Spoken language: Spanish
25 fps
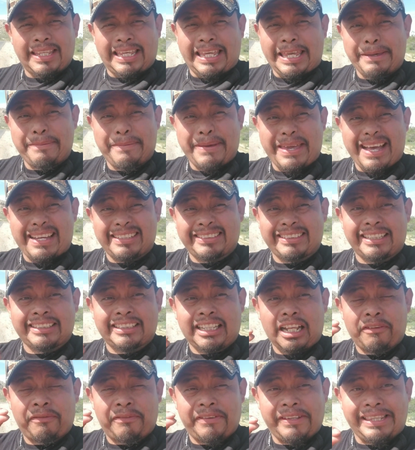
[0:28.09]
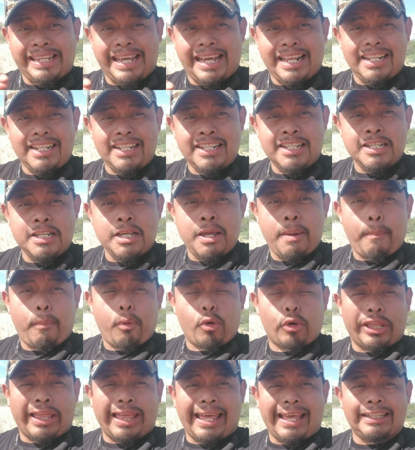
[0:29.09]
que veas hasta el final
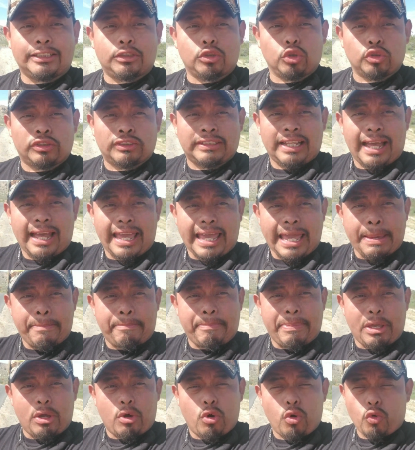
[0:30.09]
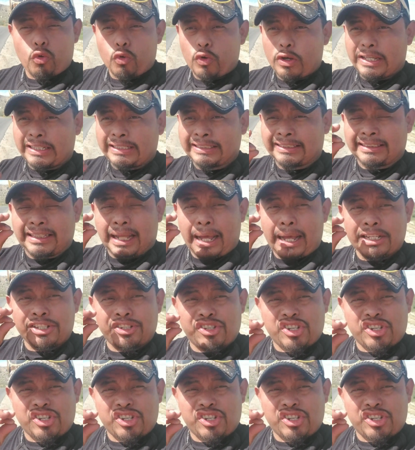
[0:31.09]
porque esto está épico, está